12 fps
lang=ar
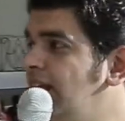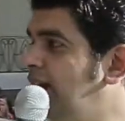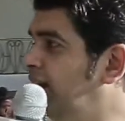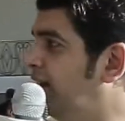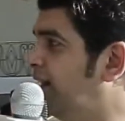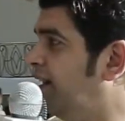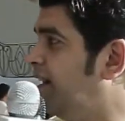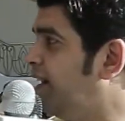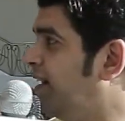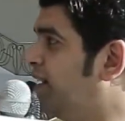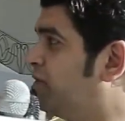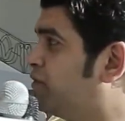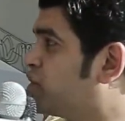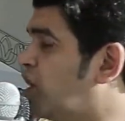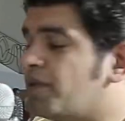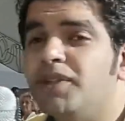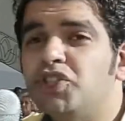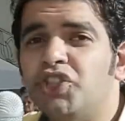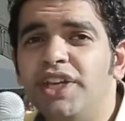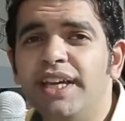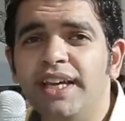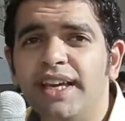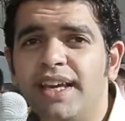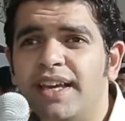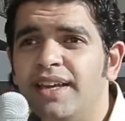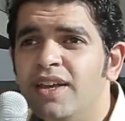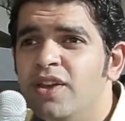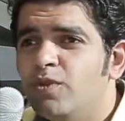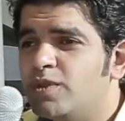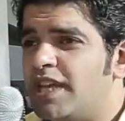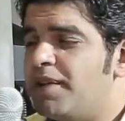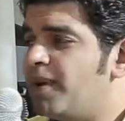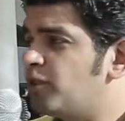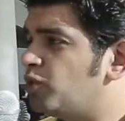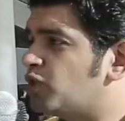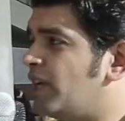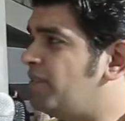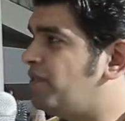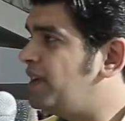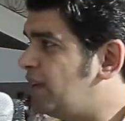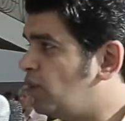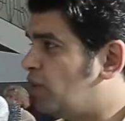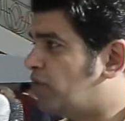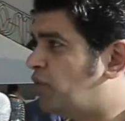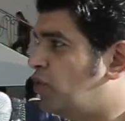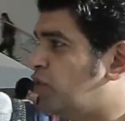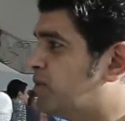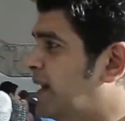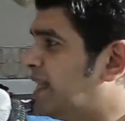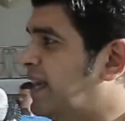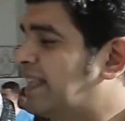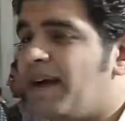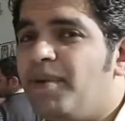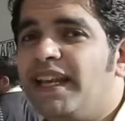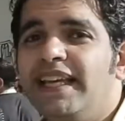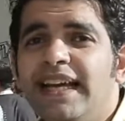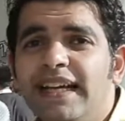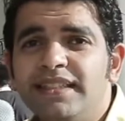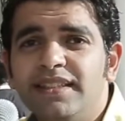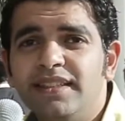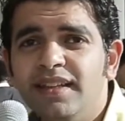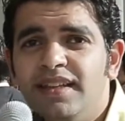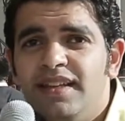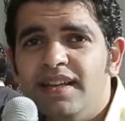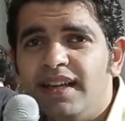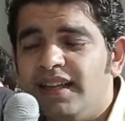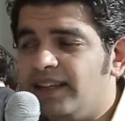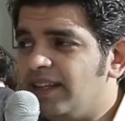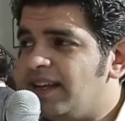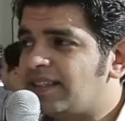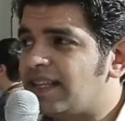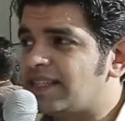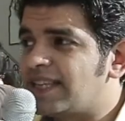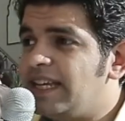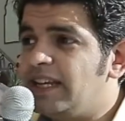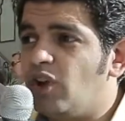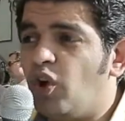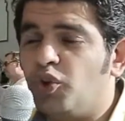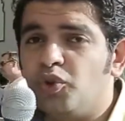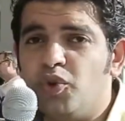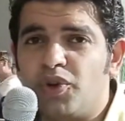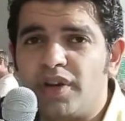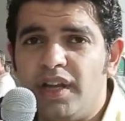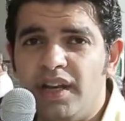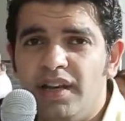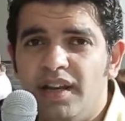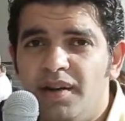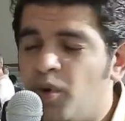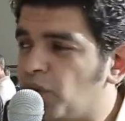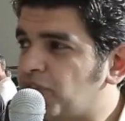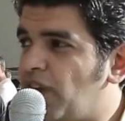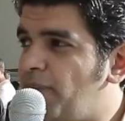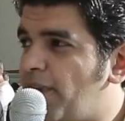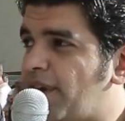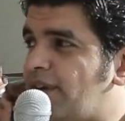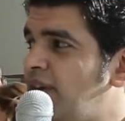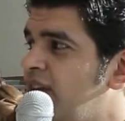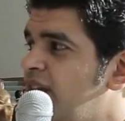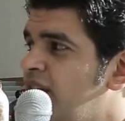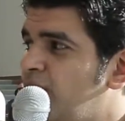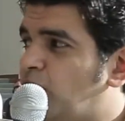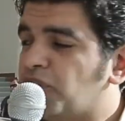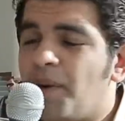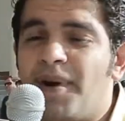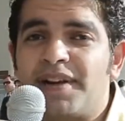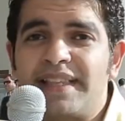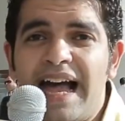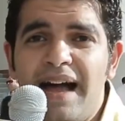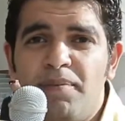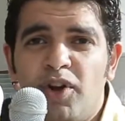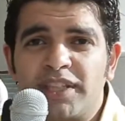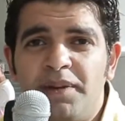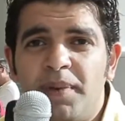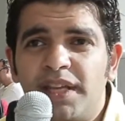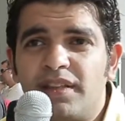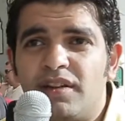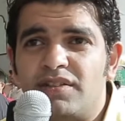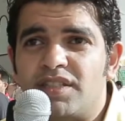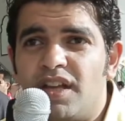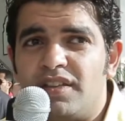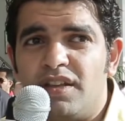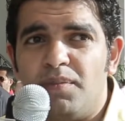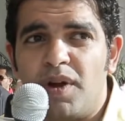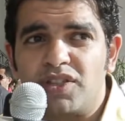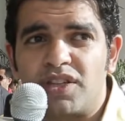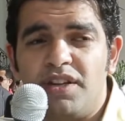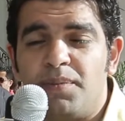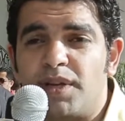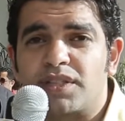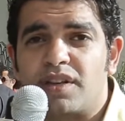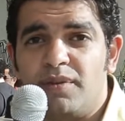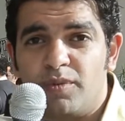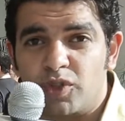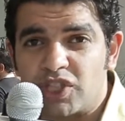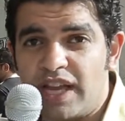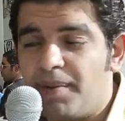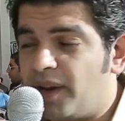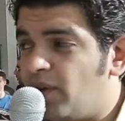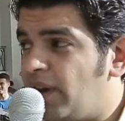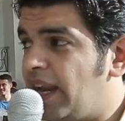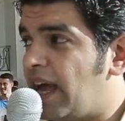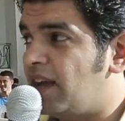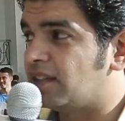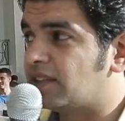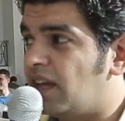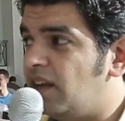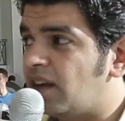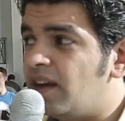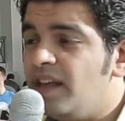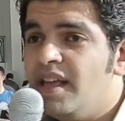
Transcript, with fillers: آه، في شرم الشيخ زي ما انتم شايفين الوفود بدأت عمليات التسجيل لحضور المؤتمر مؤتمر دعم وتنمية الاقتصاد المصري مصر المستقبل واللي هينطلق